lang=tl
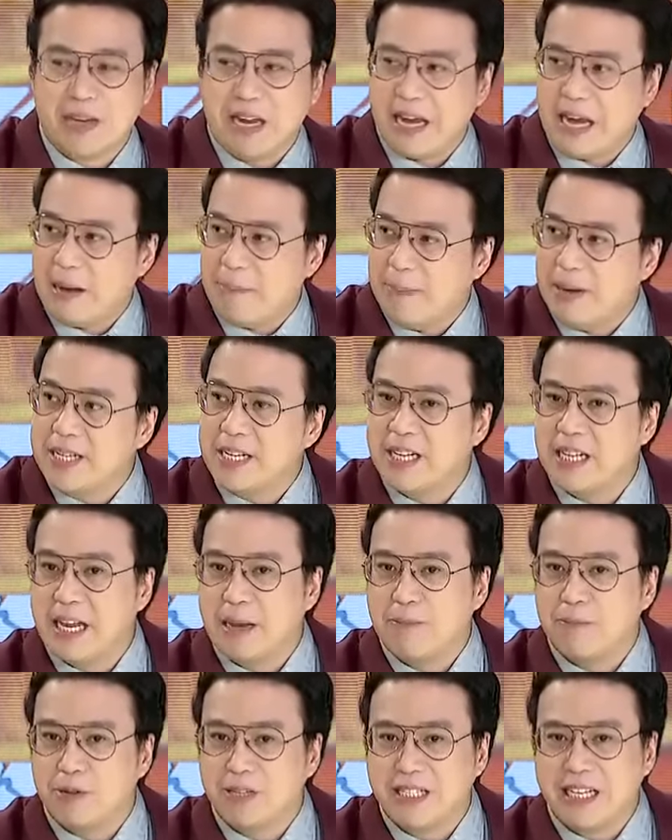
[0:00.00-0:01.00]
immediately
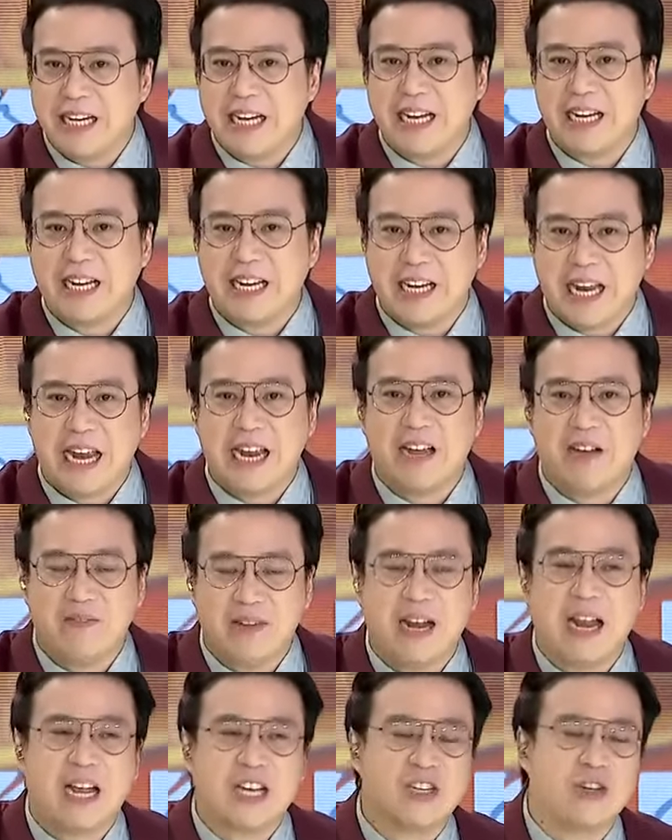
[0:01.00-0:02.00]
preceding the day of
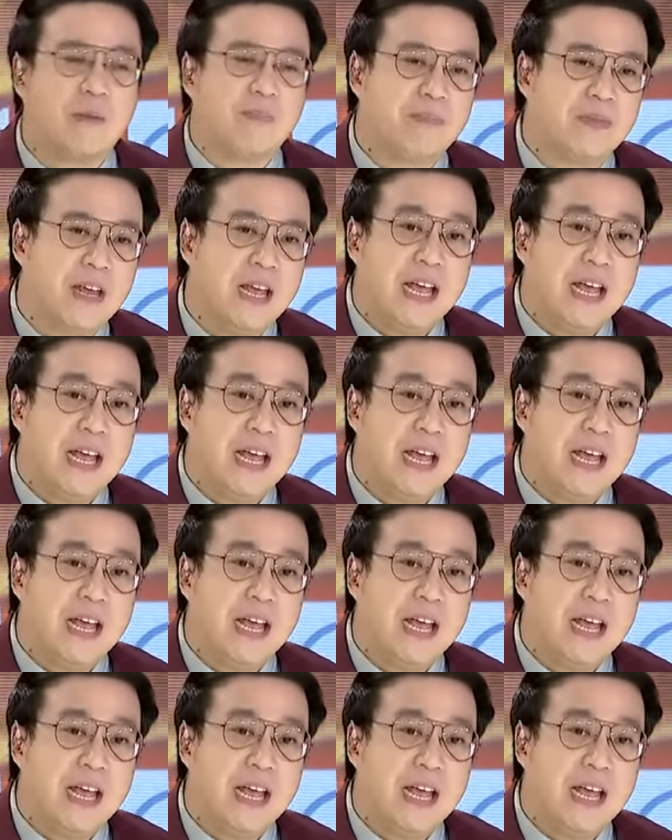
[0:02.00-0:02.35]
the election.